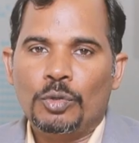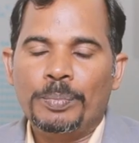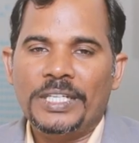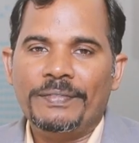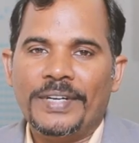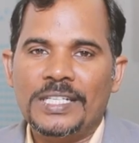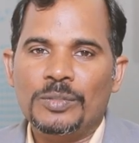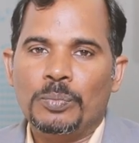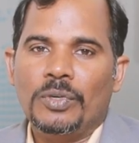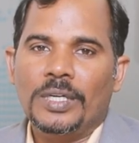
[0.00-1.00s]
குட் மார்னிங் ஃப்ரெண்ட்ஸ்
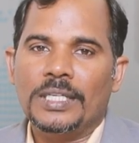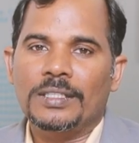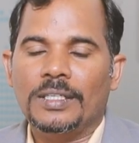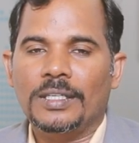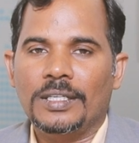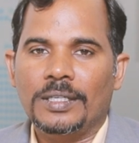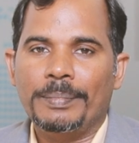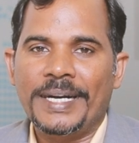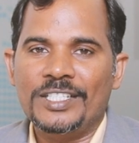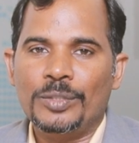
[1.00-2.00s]
முருகன்
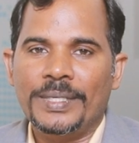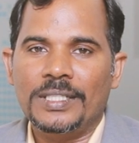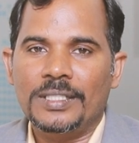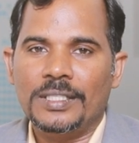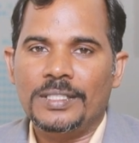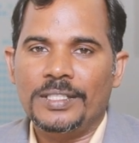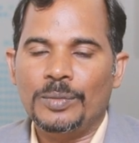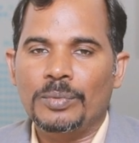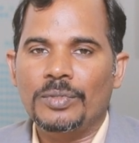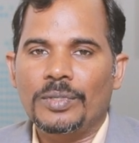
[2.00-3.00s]
பிரான்ச் மேனேஜர்
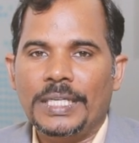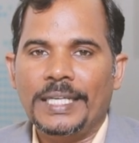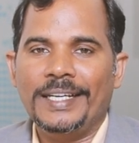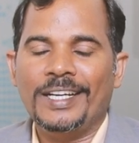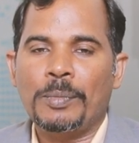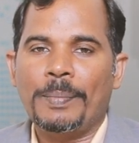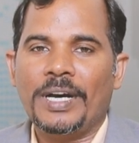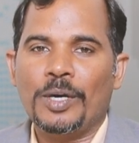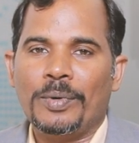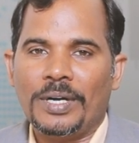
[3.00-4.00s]
ஜீவு இன்றைக்கி நம்ம
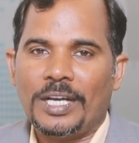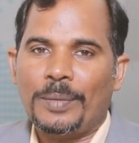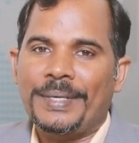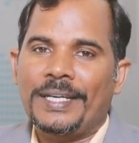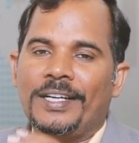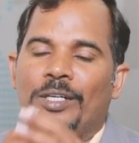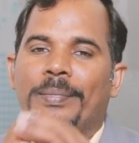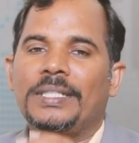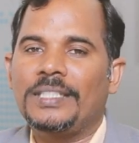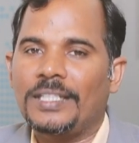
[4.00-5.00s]
பார்க்க போகிற டாபிக் என்னன்னு
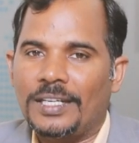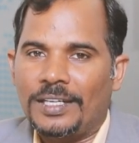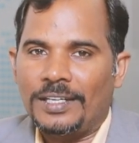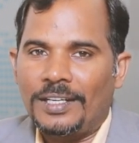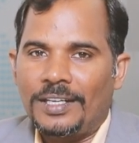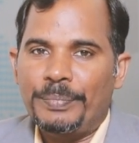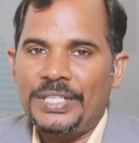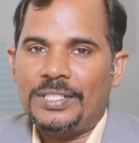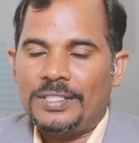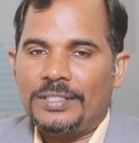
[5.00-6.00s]
பார்த்தீங்கன்னா
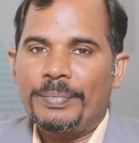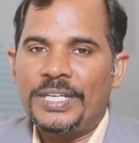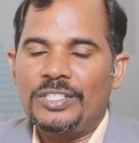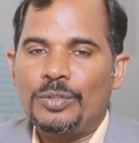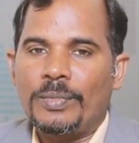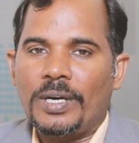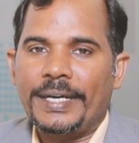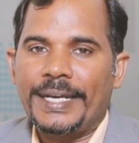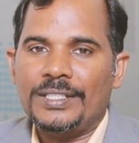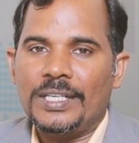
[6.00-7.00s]
பீஸ் பெஞ்ச்
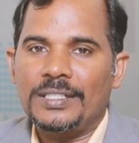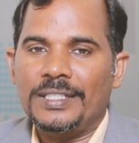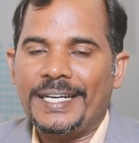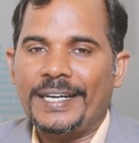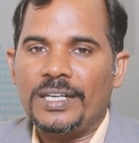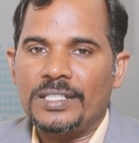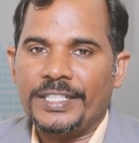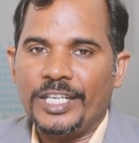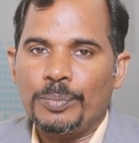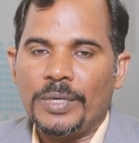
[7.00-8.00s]
மார்க் எக்ஸ்சேஞ்ச் ட்ரேடட்
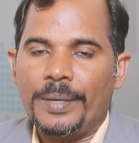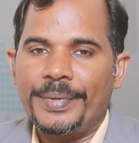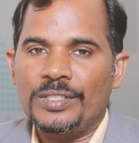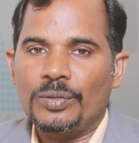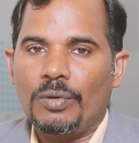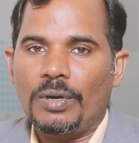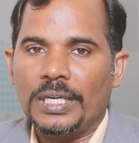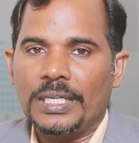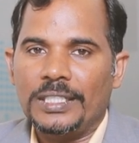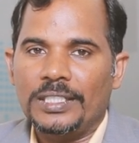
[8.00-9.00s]
ஸ்கீம் அப்படின்னு
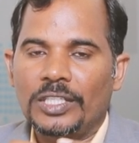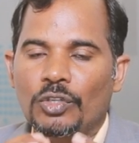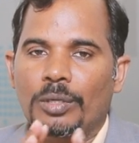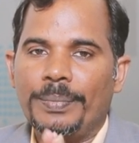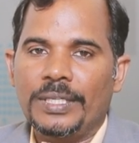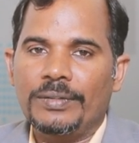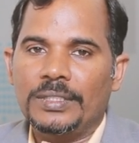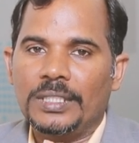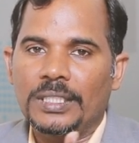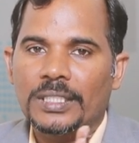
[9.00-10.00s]
சொல்லுவாங்க இதுக்கு இன்னொரு பேர்
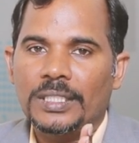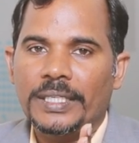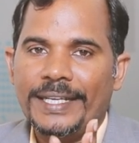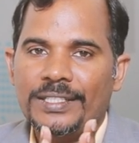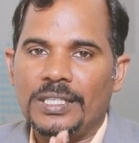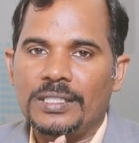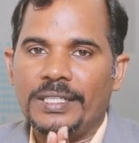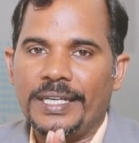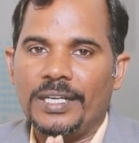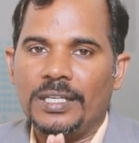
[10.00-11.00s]
வந்து இருக்குது எக்ஸ்சேஞ்ச்
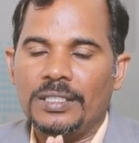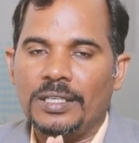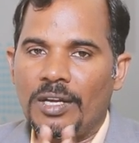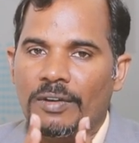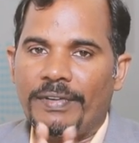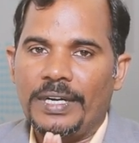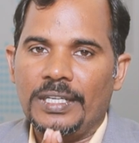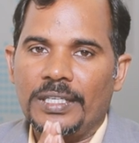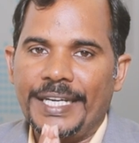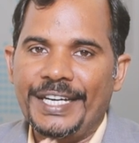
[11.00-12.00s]
ட்ரேடட்
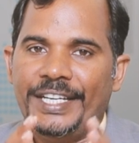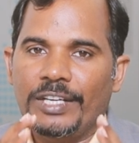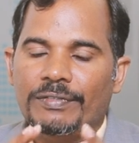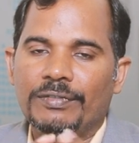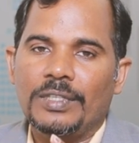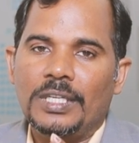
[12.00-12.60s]
ஃபண்டு இடிஎஃப்